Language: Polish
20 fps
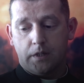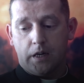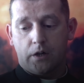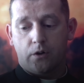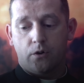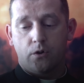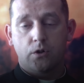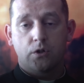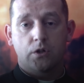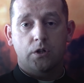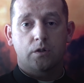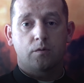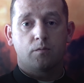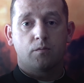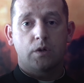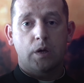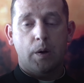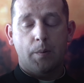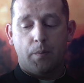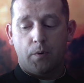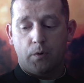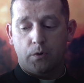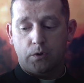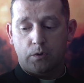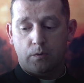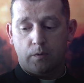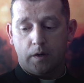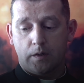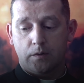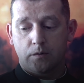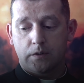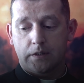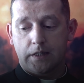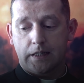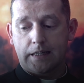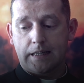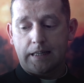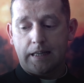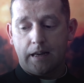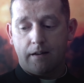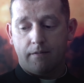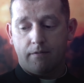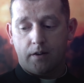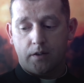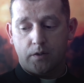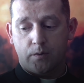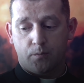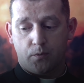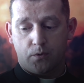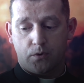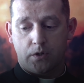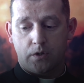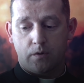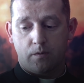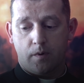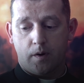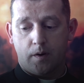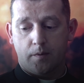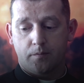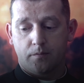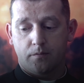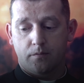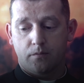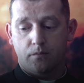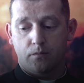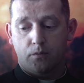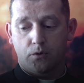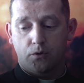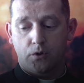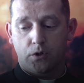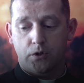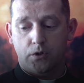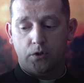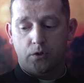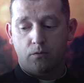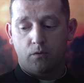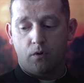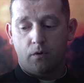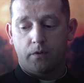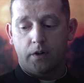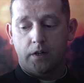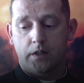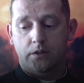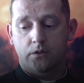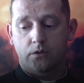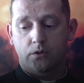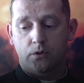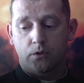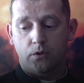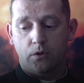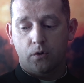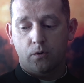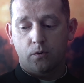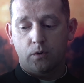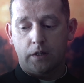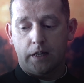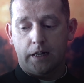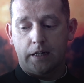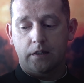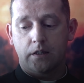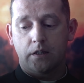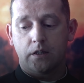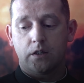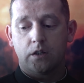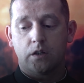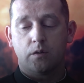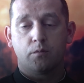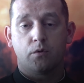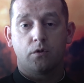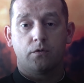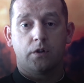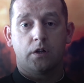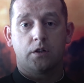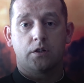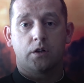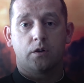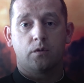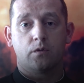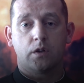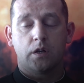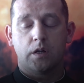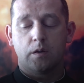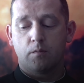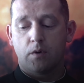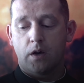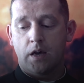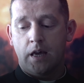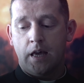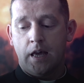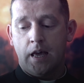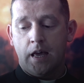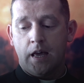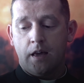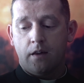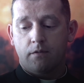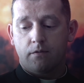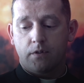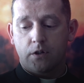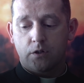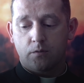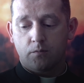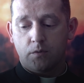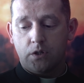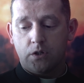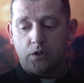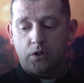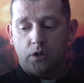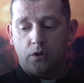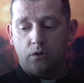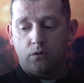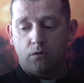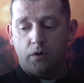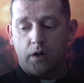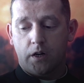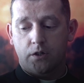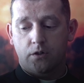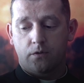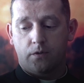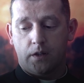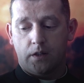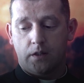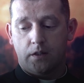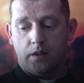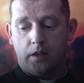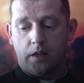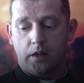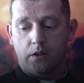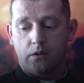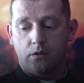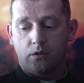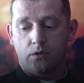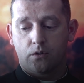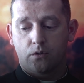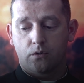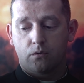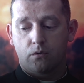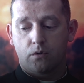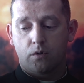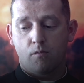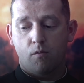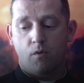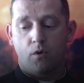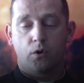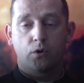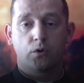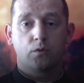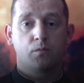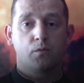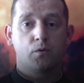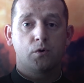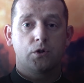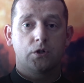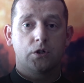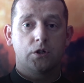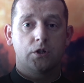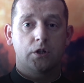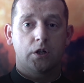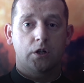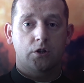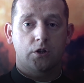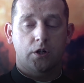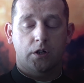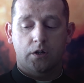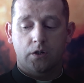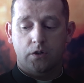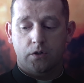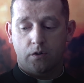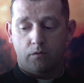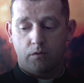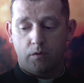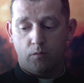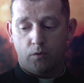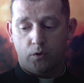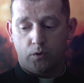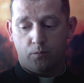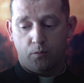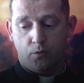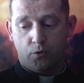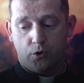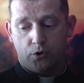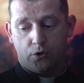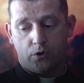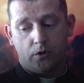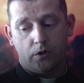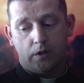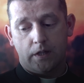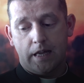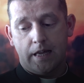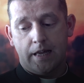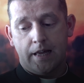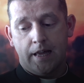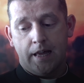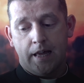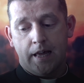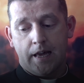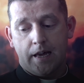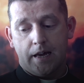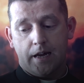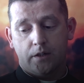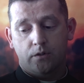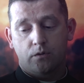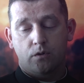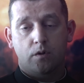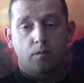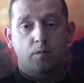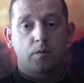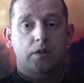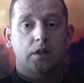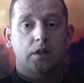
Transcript: Jak ojciec mnie posłał, tak i ja was posyłam. Po tych słowach tchnął na nich i powiedział im: Weźmijcie ducha świętego, którym odpuścicie grzechy, są im odpuszczone, a którym